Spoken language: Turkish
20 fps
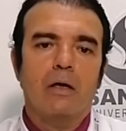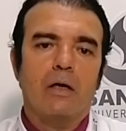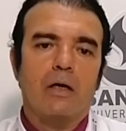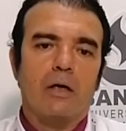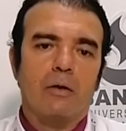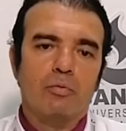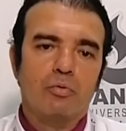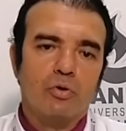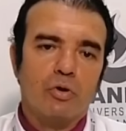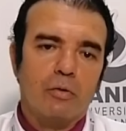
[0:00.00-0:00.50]

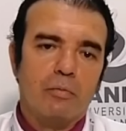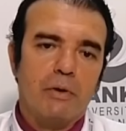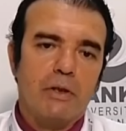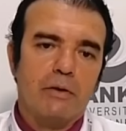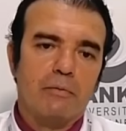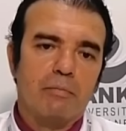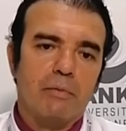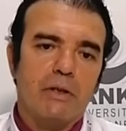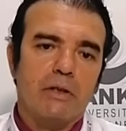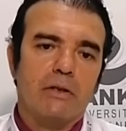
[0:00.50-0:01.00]
Absorbe
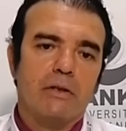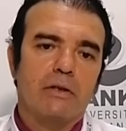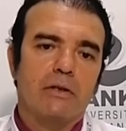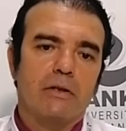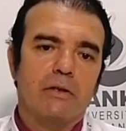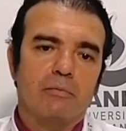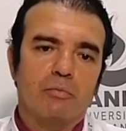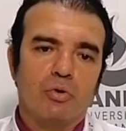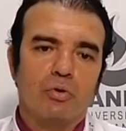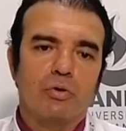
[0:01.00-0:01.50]
etmek
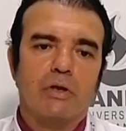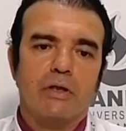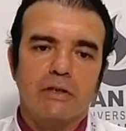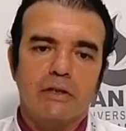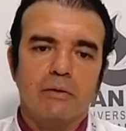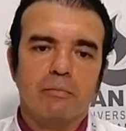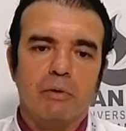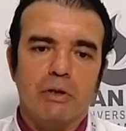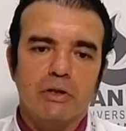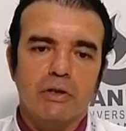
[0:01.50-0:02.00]
bunu
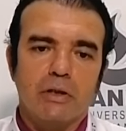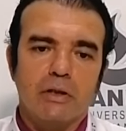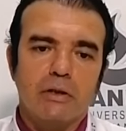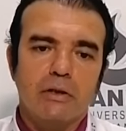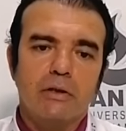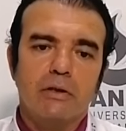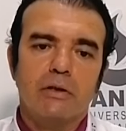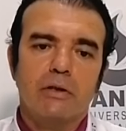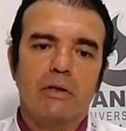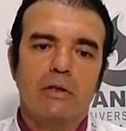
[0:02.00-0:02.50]
nasıl
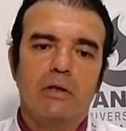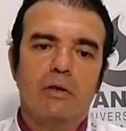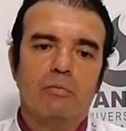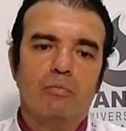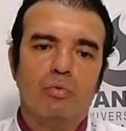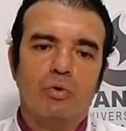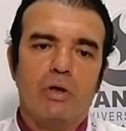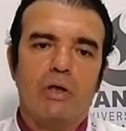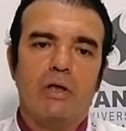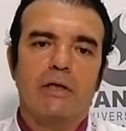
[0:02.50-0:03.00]
başarır?
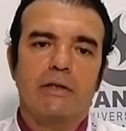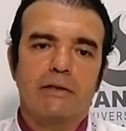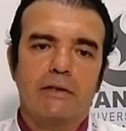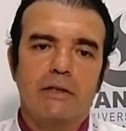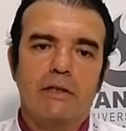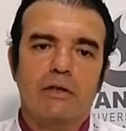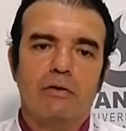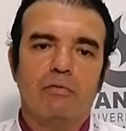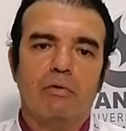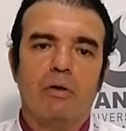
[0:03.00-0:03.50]
Bu
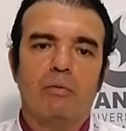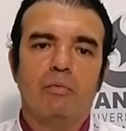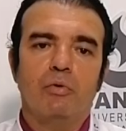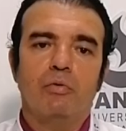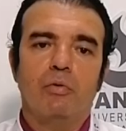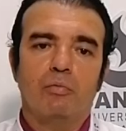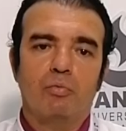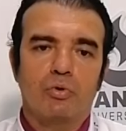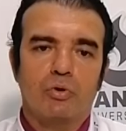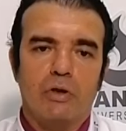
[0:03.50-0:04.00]
elastik kıvamı
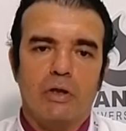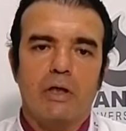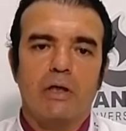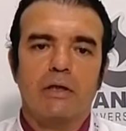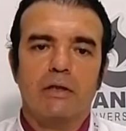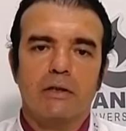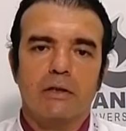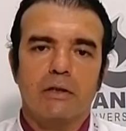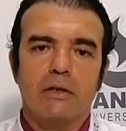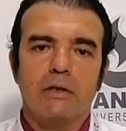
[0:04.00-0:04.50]
ve bu
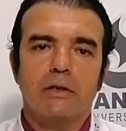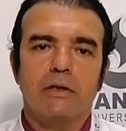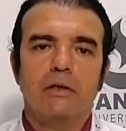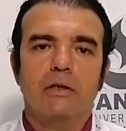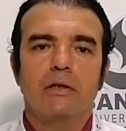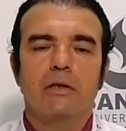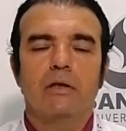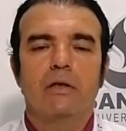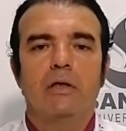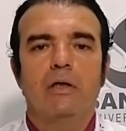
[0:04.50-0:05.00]

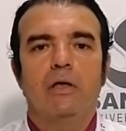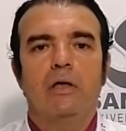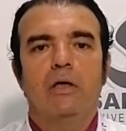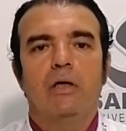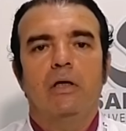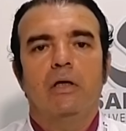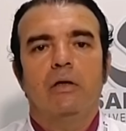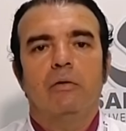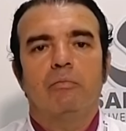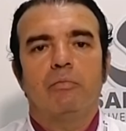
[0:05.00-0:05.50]
dayanıklılığı
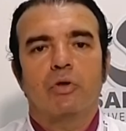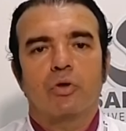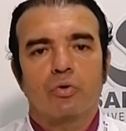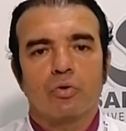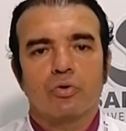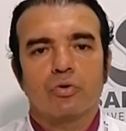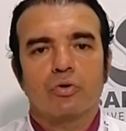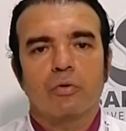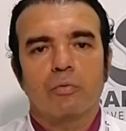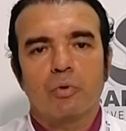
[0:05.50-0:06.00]

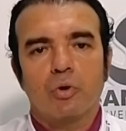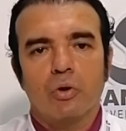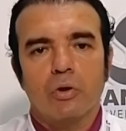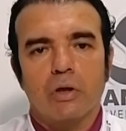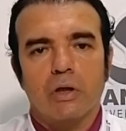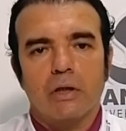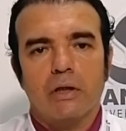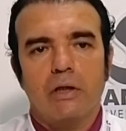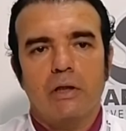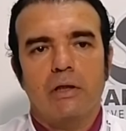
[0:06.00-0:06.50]
mikroskopik
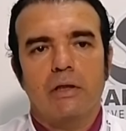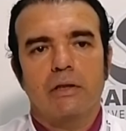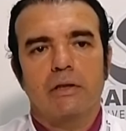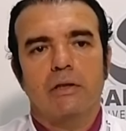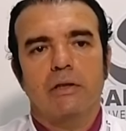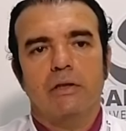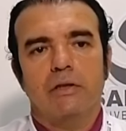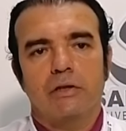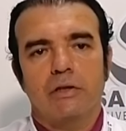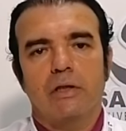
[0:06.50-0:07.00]
olarak
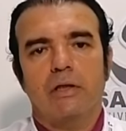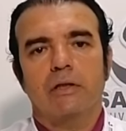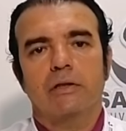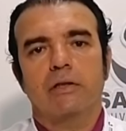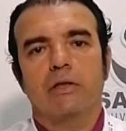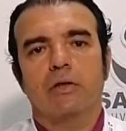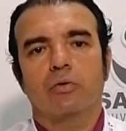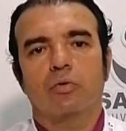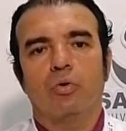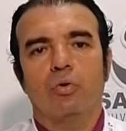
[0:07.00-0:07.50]

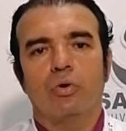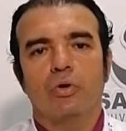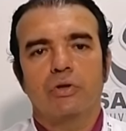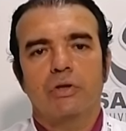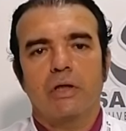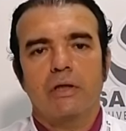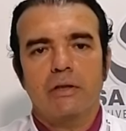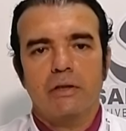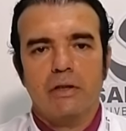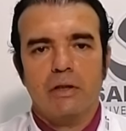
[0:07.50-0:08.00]
incelersek
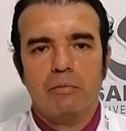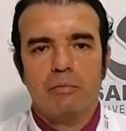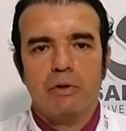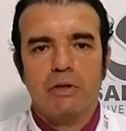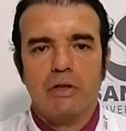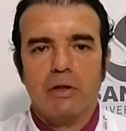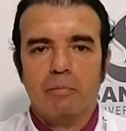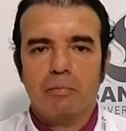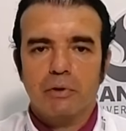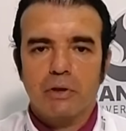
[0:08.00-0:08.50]
kolajen diye bir
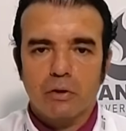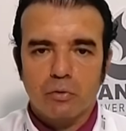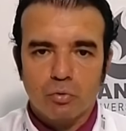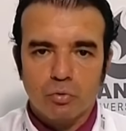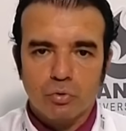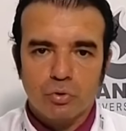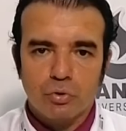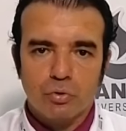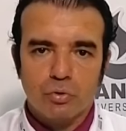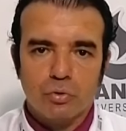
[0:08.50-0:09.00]
yapıdan
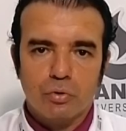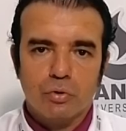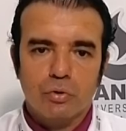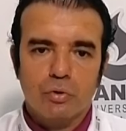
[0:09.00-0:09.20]
oluşur.